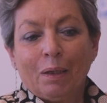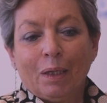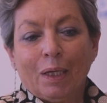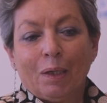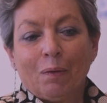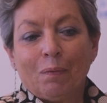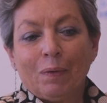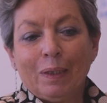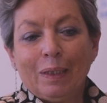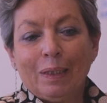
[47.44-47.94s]
E
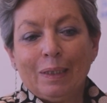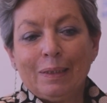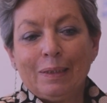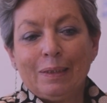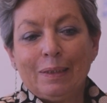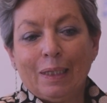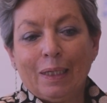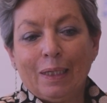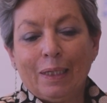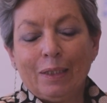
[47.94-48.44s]
quindi
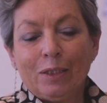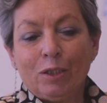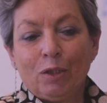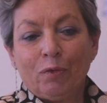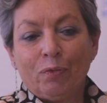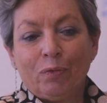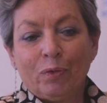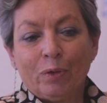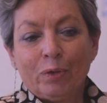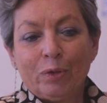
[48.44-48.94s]
se ci
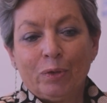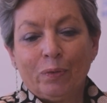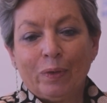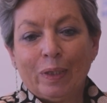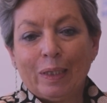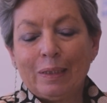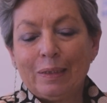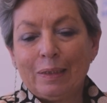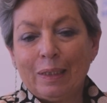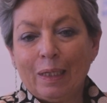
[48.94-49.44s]
fosse
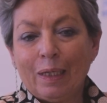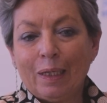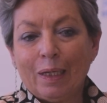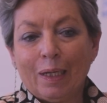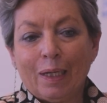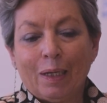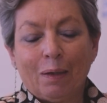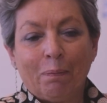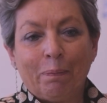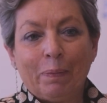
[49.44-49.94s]
una
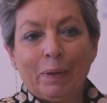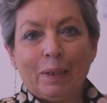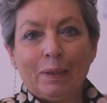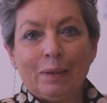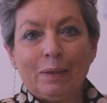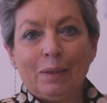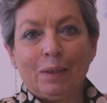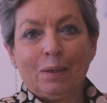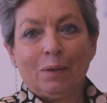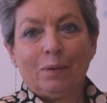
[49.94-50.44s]
seria
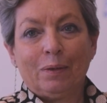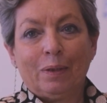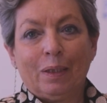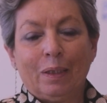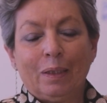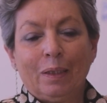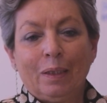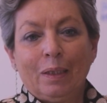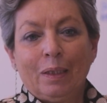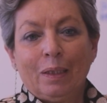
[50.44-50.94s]

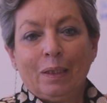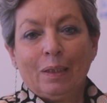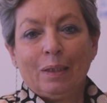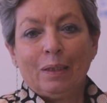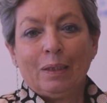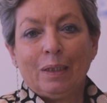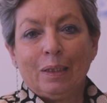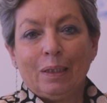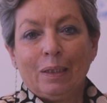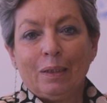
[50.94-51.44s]
operazione
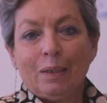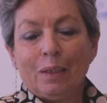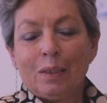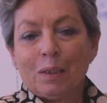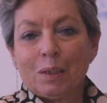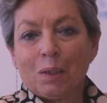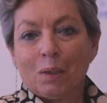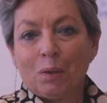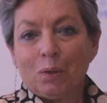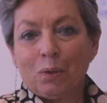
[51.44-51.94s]
di
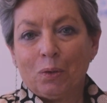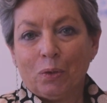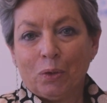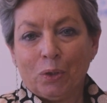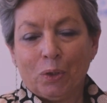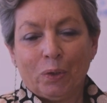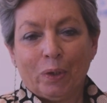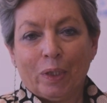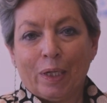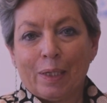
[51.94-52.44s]

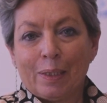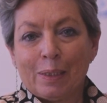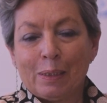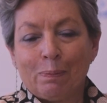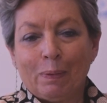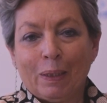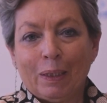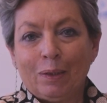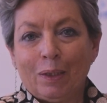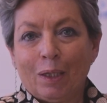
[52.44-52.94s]
disclosure
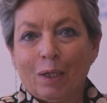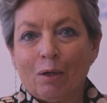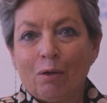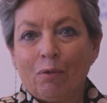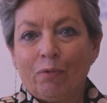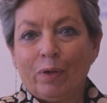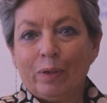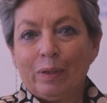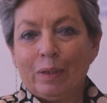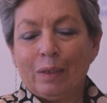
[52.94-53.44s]
rispetto ai
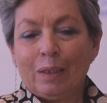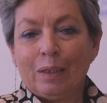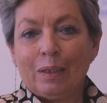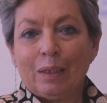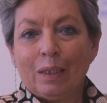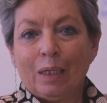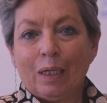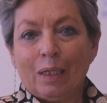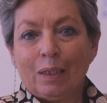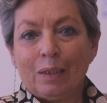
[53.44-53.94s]
conflitti di
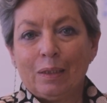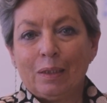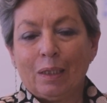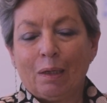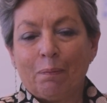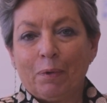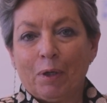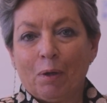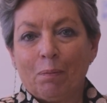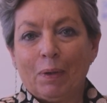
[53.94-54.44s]
interesse è
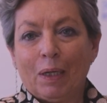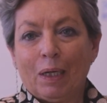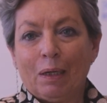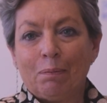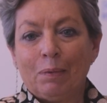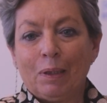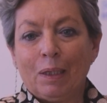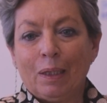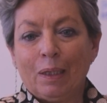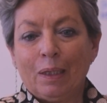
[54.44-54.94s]

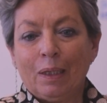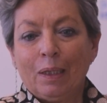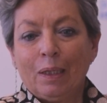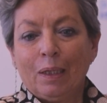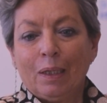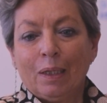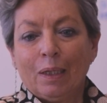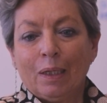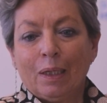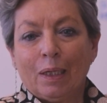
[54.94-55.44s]
probabile
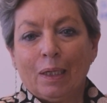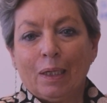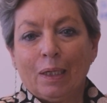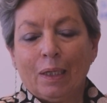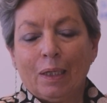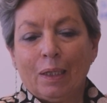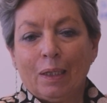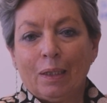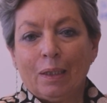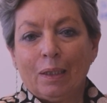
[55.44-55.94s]

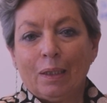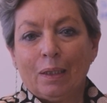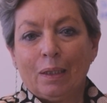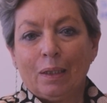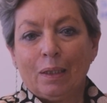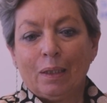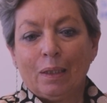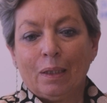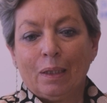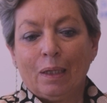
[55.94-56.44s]
che
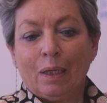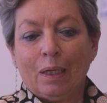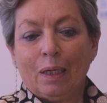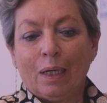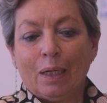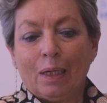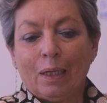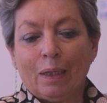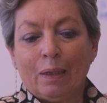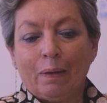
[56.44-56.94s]
eh,
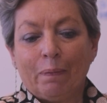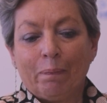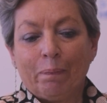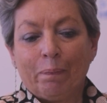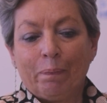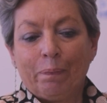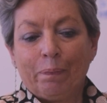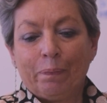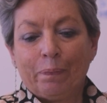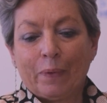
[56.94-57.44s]

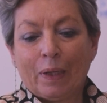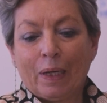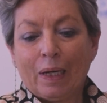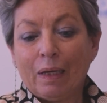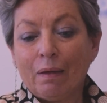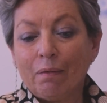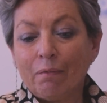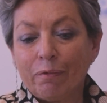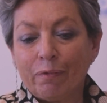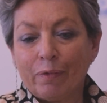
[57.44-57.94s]

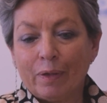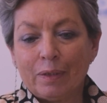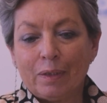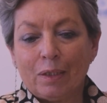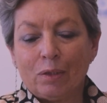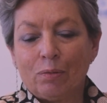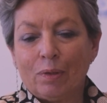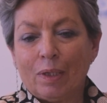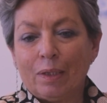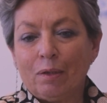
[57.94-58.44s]
l'enfasi
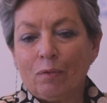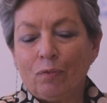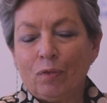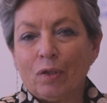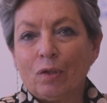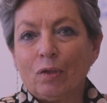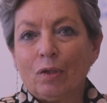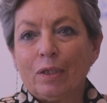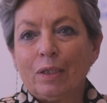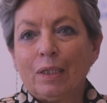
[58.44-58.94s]
sulla
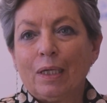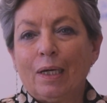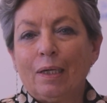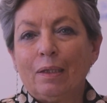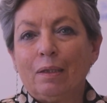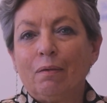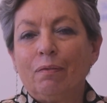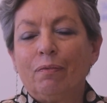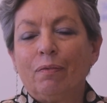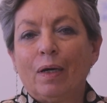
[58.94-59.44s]
difficoltà
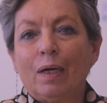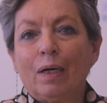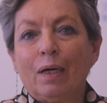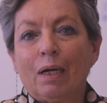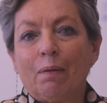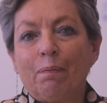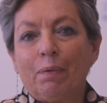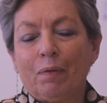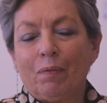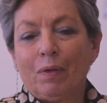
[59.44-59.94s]
di
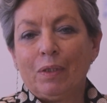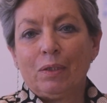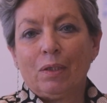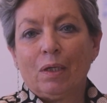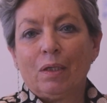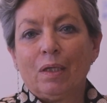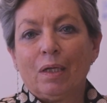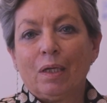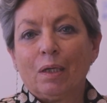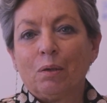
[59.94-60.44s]
fare
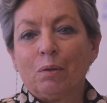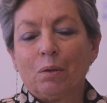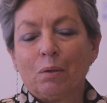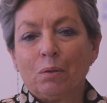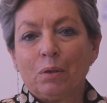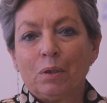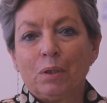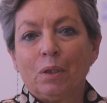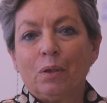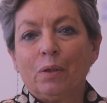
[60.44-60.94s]
prevenzione della
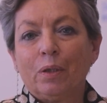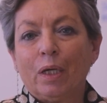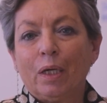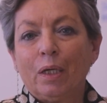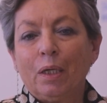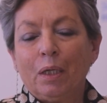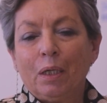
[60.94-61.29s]
corruzione